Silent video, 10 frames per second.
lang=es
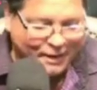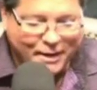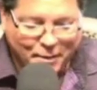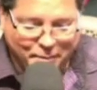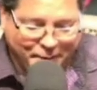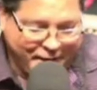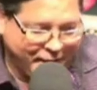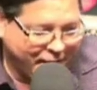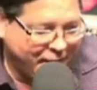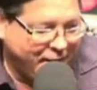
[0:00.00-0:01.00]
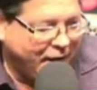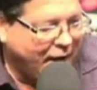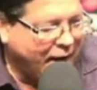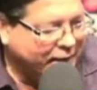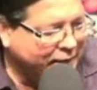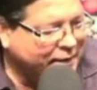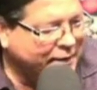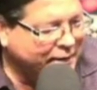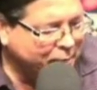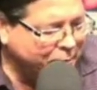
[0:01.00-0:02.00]
Mire, antes de
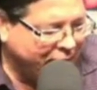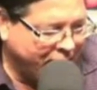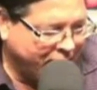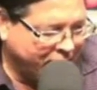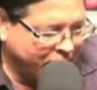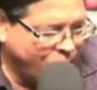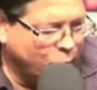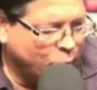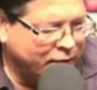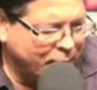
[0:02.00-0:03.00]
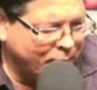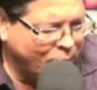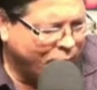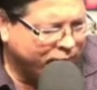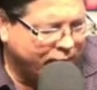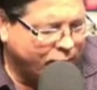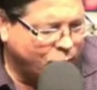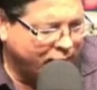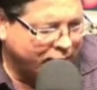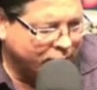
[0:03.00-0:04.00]
terminar, como usted me habló hace algún
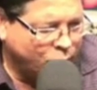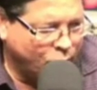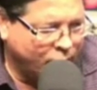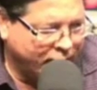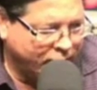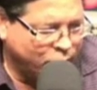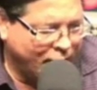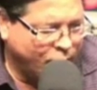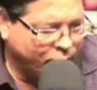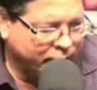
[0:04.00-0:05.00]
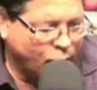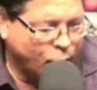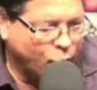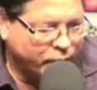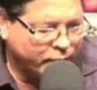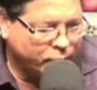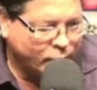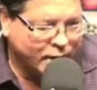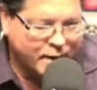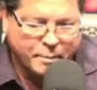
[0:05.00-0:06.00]
rato con relación a lo que está ocurriendo
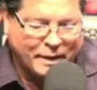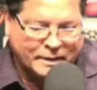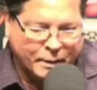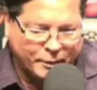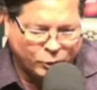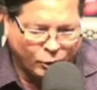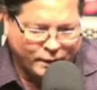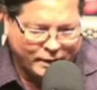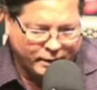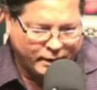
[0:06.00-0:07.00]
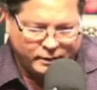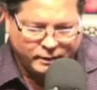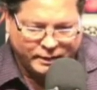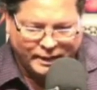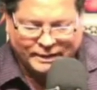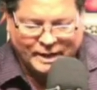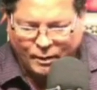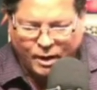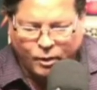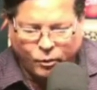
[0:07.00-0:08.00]
en el Departamento del, del
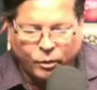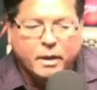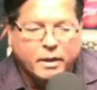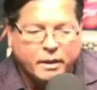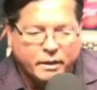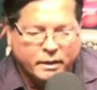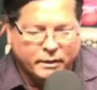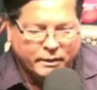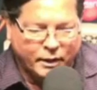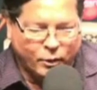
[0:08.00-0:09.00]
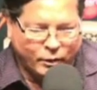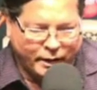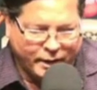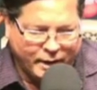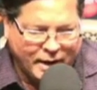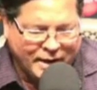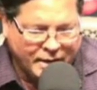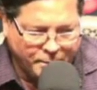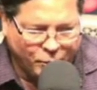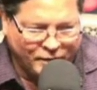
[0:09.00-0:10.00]
Trabajo, de lo que es la
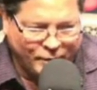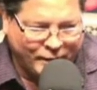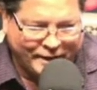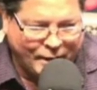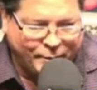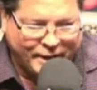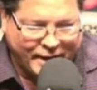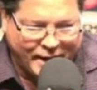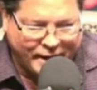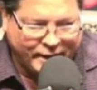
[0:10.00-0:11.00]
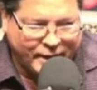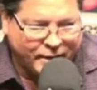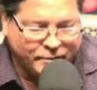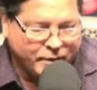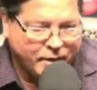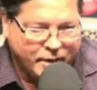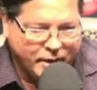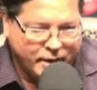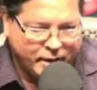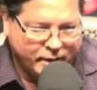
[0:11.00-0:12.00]
responsabilidad vicaria
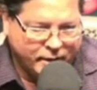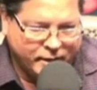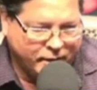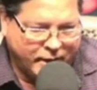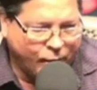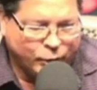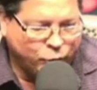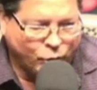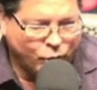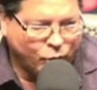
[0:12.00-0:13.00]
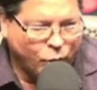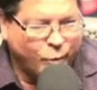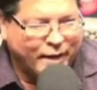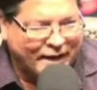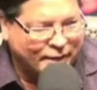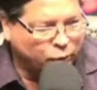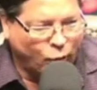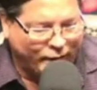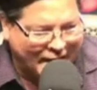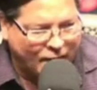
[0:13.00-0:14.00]
en la cuestión gubernatorial o